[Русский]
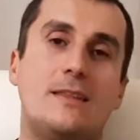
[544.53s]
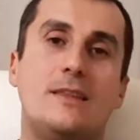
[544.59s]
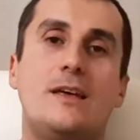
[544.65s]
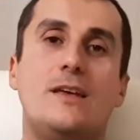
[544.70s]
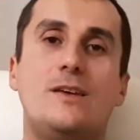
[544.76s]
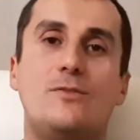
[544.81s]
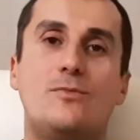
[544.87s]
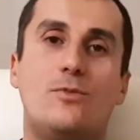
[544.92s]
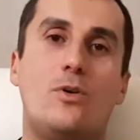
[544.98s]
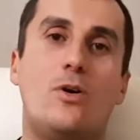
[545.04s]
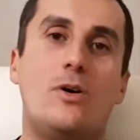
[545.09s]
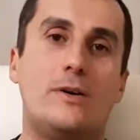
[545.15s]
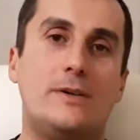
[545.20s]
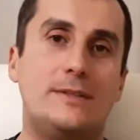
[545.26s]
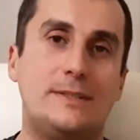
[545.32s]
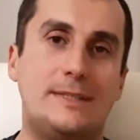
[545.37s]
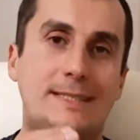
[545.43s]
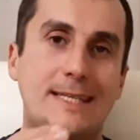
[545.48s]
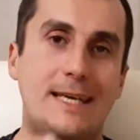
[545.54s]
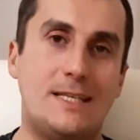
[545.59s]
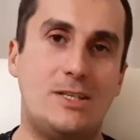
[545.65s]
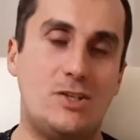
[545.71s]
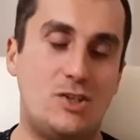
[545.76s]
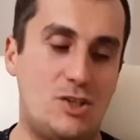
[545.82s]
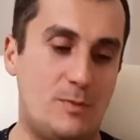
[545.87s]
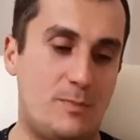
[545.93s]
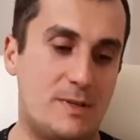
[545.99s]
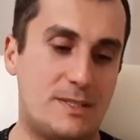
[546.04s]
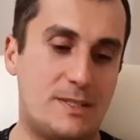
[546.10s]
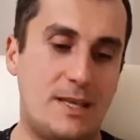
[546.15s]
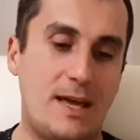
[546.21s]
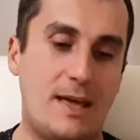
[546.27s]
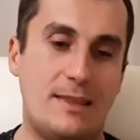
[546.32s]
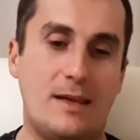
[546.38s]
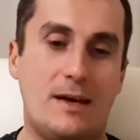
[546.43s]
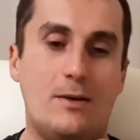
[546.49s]
на его детище,
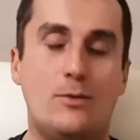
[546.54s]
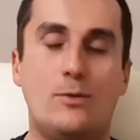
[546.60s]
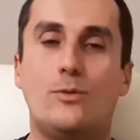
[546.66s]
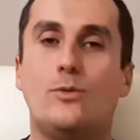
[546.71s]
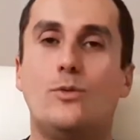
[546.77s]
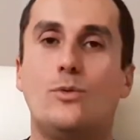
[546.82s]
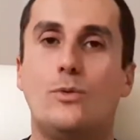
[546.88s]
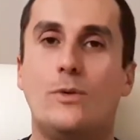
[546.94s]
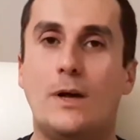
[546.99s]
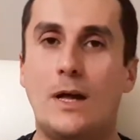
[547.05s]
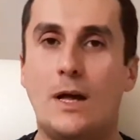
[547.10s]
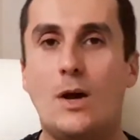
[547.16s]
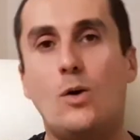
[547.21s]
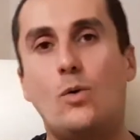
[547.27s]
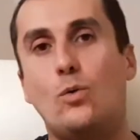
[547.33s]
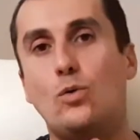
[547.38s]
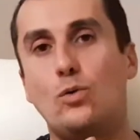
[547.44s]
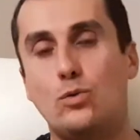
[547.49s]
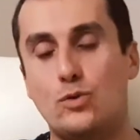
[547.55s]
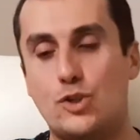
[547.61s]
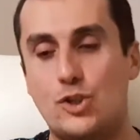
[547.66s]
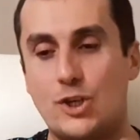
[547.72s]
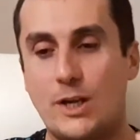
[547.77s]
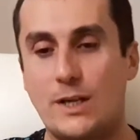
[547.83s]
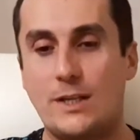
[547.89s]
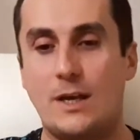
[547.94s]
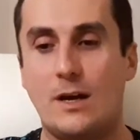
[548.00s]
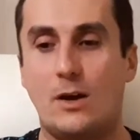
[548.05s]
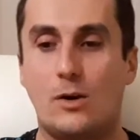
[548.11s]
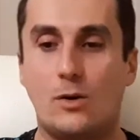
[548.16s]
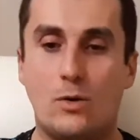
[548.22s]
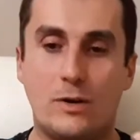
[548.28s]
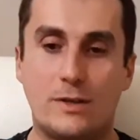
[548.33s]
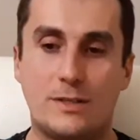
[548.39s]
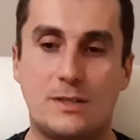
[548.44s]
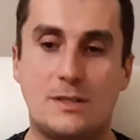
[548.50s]
постоянно улучшение,
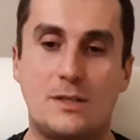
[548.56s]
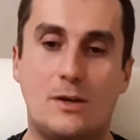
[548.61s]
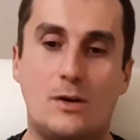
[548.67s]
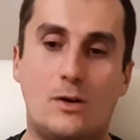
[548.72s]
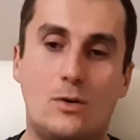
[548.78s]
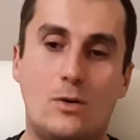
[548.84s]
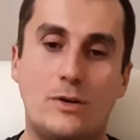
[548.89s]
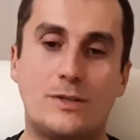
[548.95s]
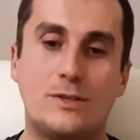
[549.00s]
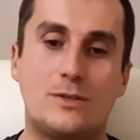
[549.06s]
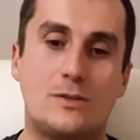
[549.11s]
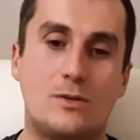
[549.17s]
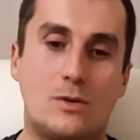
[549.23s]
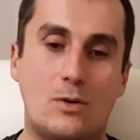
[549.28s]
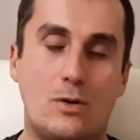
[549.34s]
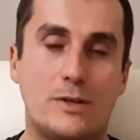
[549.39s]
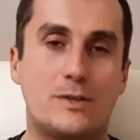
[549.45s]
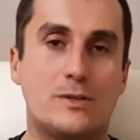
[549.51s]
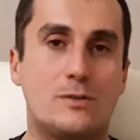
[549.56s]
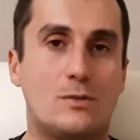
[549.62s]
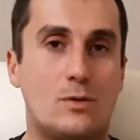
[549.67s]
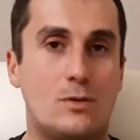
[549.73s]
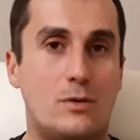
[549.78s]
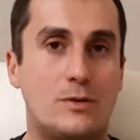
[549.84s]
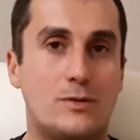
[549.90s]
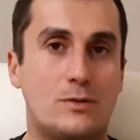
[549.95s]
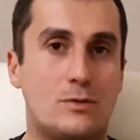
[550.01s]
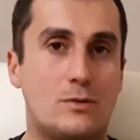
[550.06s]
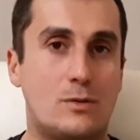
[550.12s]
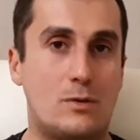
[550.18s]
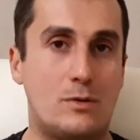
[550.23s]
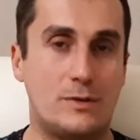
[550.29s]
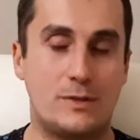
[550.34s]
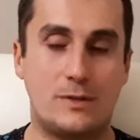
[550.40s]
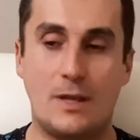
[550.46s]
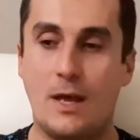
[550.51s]
рост, рост, рост, рост,
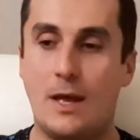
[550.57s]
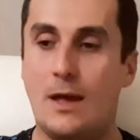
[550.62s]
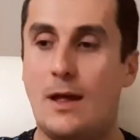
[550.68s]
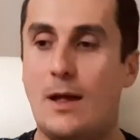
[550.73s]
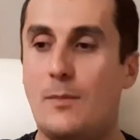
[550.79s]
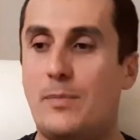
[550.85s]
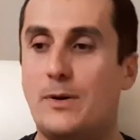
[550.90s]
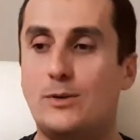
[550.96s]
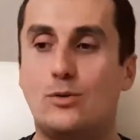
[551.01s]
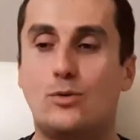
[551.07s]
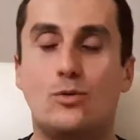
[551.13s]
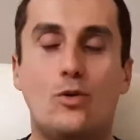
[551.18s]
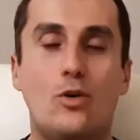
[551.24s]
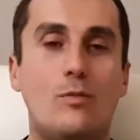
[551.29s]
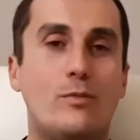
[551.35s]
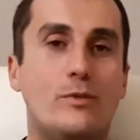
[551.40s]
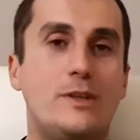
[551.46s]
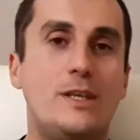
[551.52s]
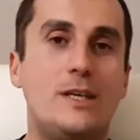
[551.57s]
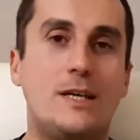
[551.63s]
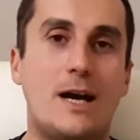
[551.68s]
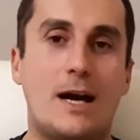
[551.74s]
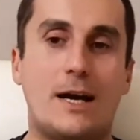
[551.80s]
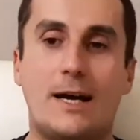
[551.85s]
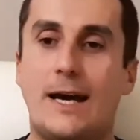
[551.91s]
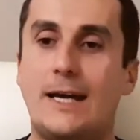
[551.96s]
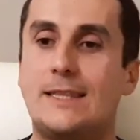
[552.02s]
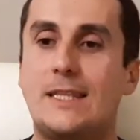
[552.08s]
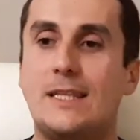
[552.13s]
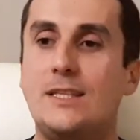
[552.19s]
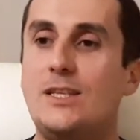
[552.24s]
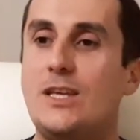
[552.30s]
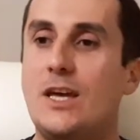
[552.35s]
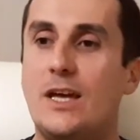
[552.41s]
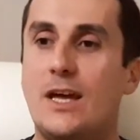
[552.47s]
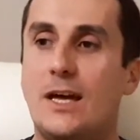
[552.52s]
рост. По-другому никак. Это
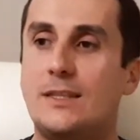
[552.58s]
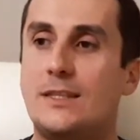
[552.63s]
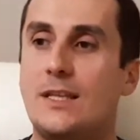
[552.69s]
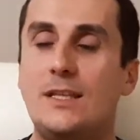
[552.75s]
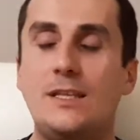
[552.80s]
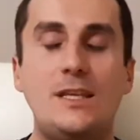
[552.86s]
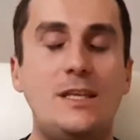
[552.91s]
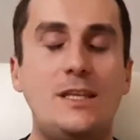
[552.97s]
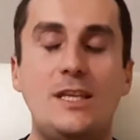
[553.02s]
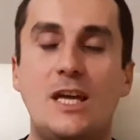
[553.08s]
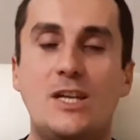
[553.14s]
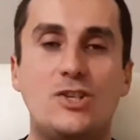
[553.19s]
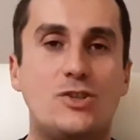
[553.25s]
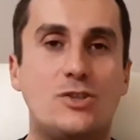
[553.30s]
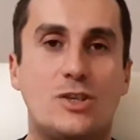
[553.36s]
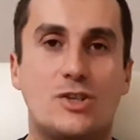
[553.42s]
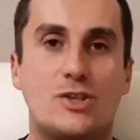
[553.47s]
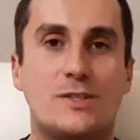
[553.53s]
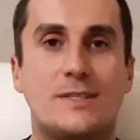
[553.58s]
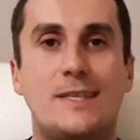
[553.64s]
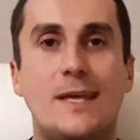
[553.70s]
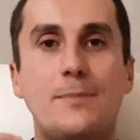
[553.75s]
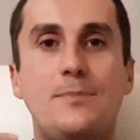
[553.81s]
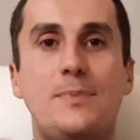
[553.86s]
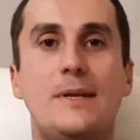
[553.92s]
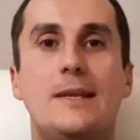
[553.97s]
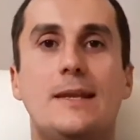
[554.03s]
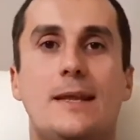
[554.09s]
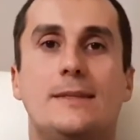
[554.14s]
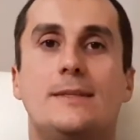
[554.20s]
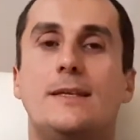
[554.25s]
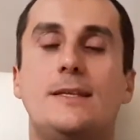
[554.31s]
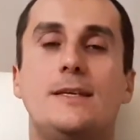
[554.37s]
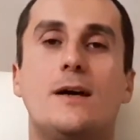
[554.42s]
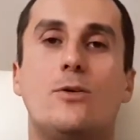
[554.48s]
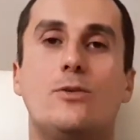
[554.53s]
не, это не нечто стабильное,
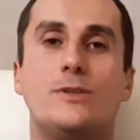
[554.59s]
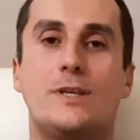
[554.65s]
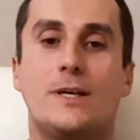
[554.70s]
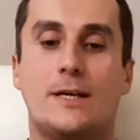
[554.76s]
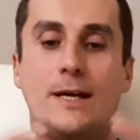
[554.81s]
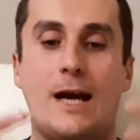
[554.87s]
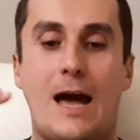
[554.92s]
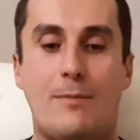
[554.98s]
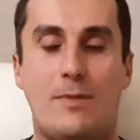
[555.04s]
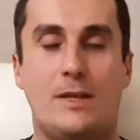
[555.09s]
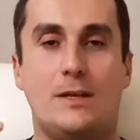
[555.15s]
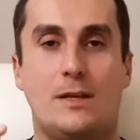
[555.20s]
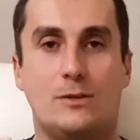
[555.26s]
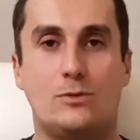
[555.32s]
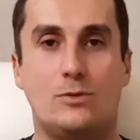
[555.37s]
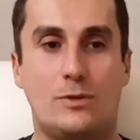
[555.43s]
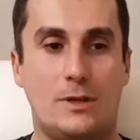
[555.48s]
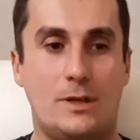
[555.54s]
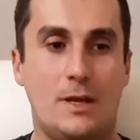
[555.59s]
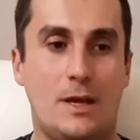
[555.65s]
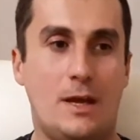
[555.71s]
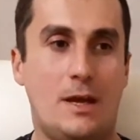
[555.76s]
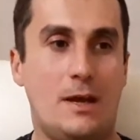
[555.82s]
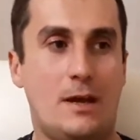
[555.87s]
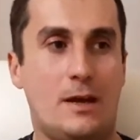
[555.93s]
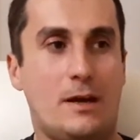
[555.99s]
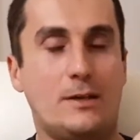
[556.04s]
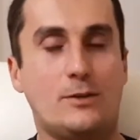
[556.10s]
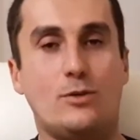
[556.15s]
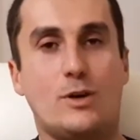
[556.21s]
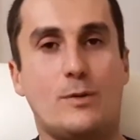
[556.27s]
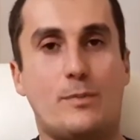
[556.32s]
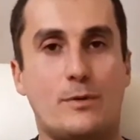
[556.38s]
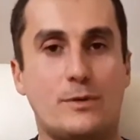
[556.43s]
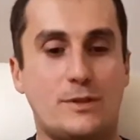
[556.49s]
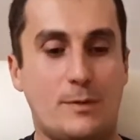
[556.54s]
это не какой-то камень, который,
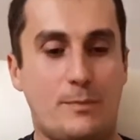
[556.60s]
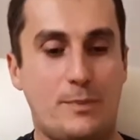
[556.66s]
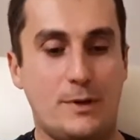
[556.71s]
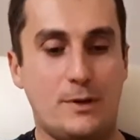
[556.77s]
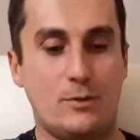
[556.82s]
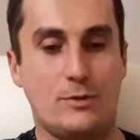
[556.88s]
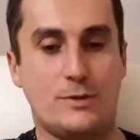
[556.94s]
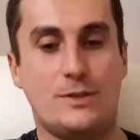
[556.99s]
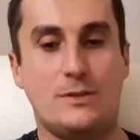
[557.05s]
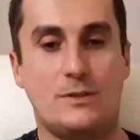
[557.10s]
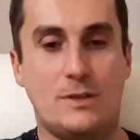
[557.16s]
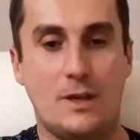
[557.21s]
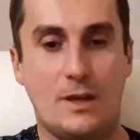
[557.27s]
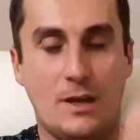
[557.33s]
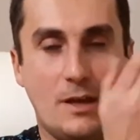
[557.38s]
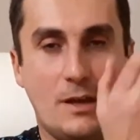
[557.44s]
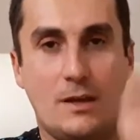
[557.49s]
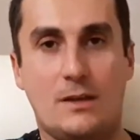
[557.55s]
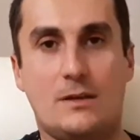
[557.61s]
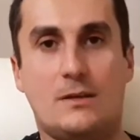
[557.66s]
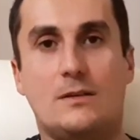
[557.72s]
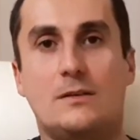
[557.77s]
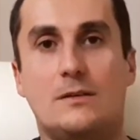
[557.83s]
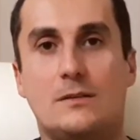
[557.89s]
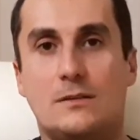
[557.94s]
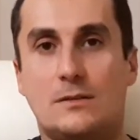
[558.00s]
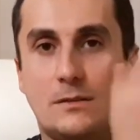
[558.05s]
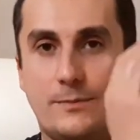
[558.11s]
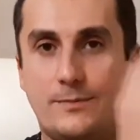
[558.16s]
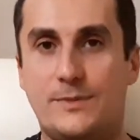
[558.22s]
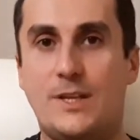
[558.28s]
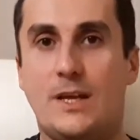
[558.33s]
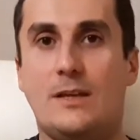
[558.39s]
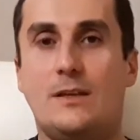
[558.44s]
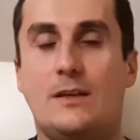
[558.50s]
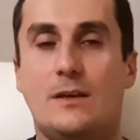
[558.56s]
который просто приносит э,
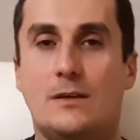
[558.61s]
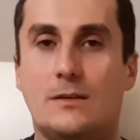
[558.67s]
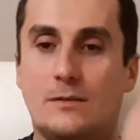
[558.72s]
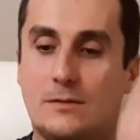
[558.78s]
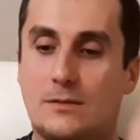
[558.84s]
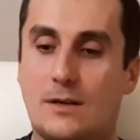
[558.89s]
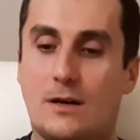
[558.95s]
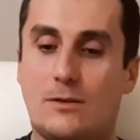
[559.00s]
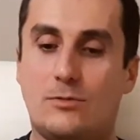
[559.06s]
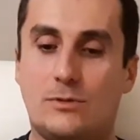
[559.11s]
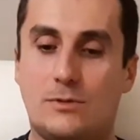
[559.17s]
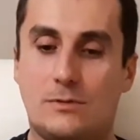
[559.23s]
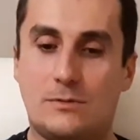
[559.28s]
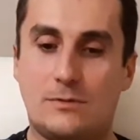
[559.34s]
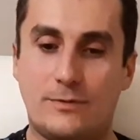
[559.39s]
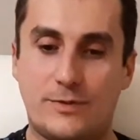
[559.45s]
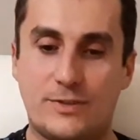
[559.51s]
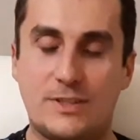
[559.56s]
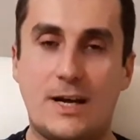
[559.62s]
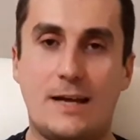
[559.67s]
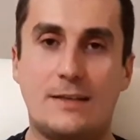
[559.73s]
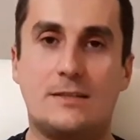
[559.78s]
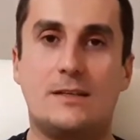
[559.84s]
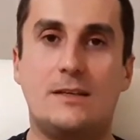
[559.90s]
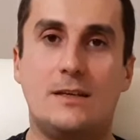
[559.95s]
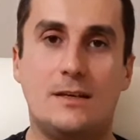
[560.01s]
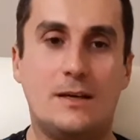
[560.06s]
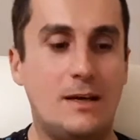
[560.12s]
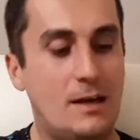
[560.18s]
деньги, как вот в сказке